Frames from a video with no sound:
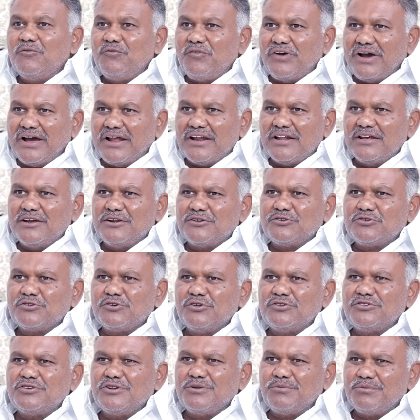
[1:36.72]
ఫాలోయర్స్కి
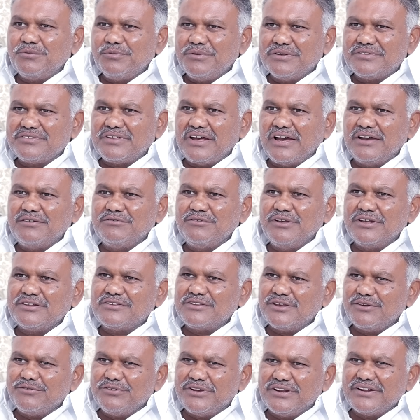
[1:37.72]
వచ్చినప్పుడు మేము సాయం
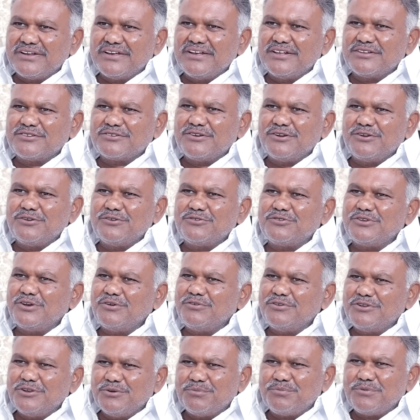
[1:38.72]
చేస్తాం వెనకేసుకొని
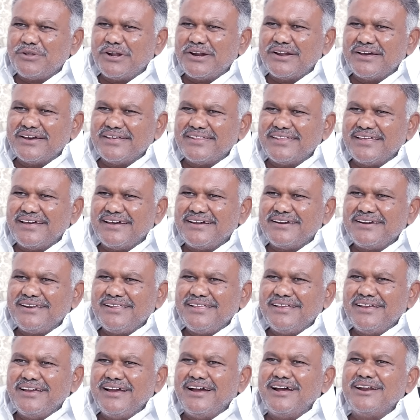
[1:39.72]
వస్తామని చెప్తాడు కదా
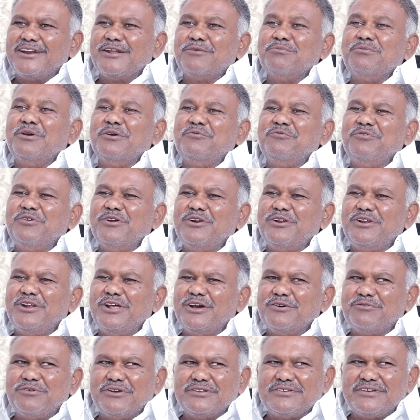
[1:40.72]
అంటే మేము
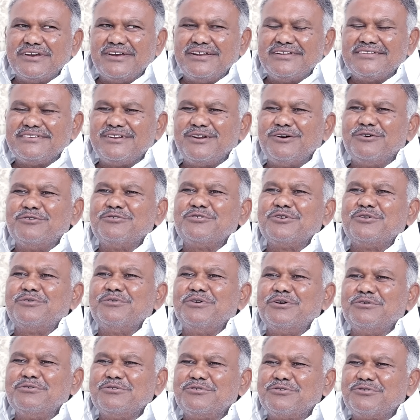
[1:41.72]
ఫీల్డ్లోకి పోయి చేయాల్సిన
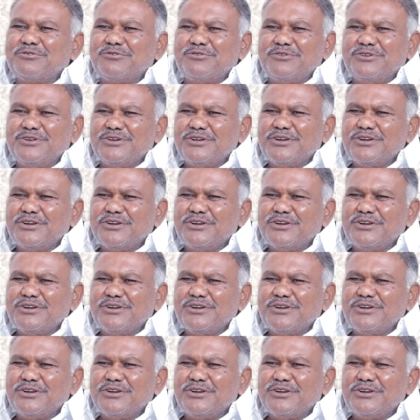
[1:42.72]
అవసరమే వస్తుంది